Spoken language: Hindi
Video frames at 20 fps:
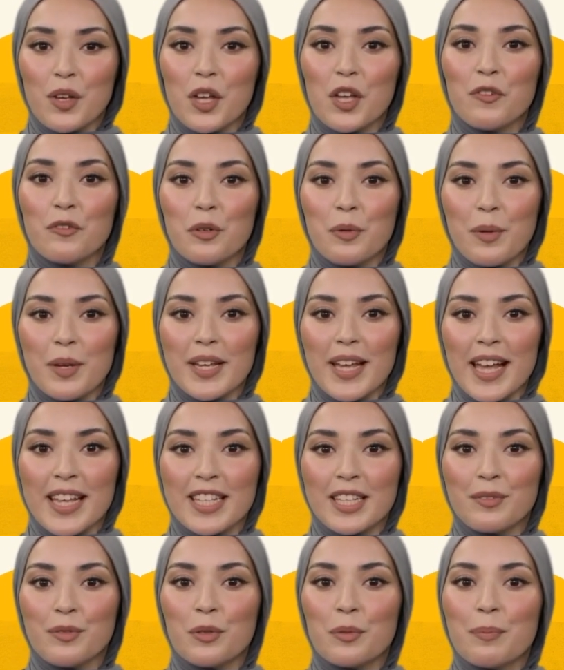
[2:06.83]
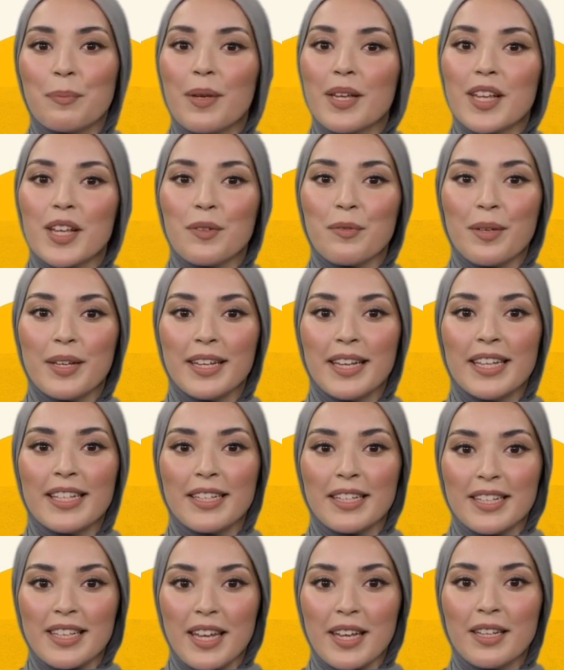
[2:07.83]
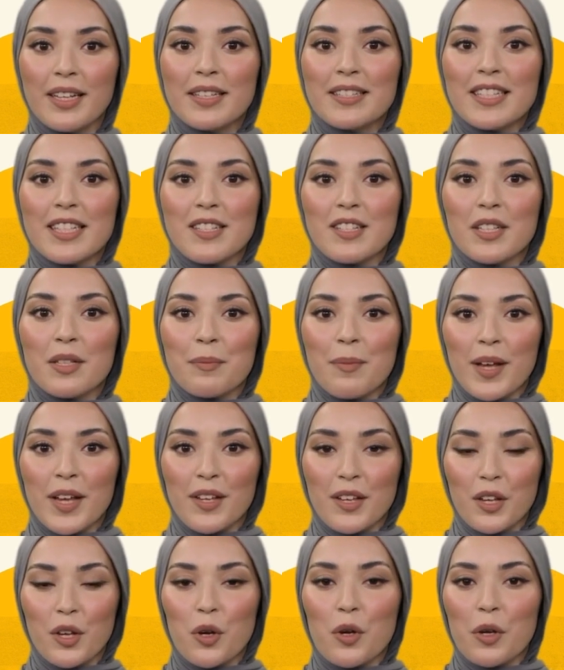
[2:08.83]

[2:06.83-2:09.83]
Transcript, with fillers: और वो क्लास रूम में हकीकी दुनिया का तजर्बा